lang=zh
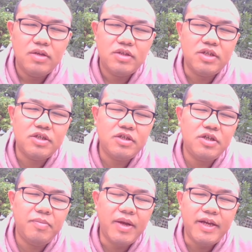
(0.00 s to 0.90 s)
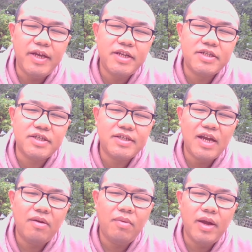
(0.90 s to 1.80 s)
其实日本一直
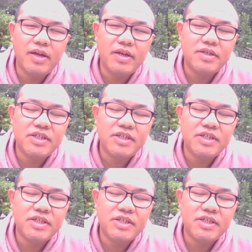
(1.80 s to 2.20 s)
在为